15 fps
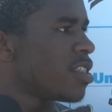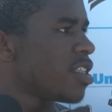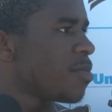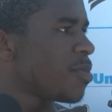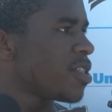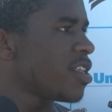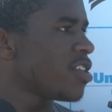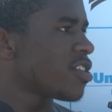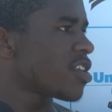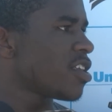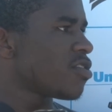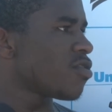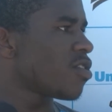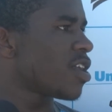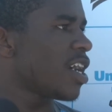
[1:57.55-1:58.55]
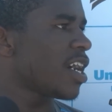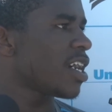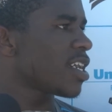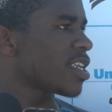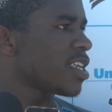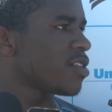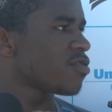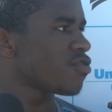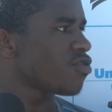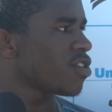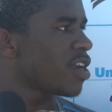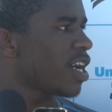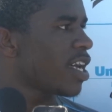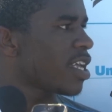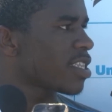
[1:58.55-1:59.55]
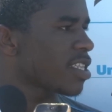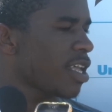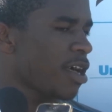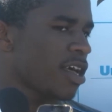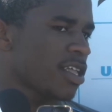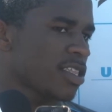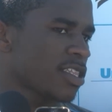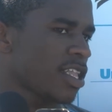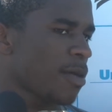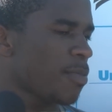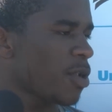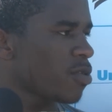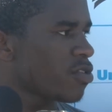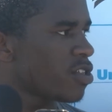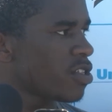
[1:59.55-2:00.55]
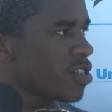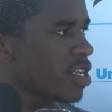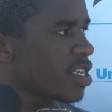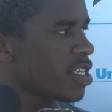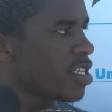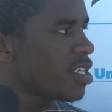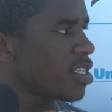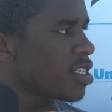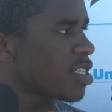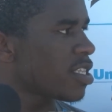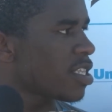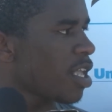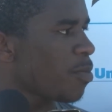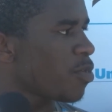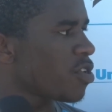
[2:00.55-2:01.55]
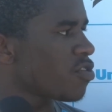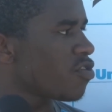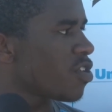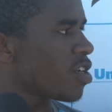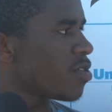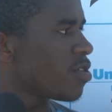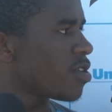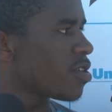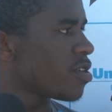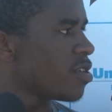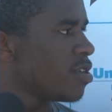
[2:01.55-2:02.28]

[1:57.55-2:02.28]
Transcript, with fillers: independente de quem jogar, quem não jogar, tá, tá aplaudindo aqui, tá apoiando o jogador.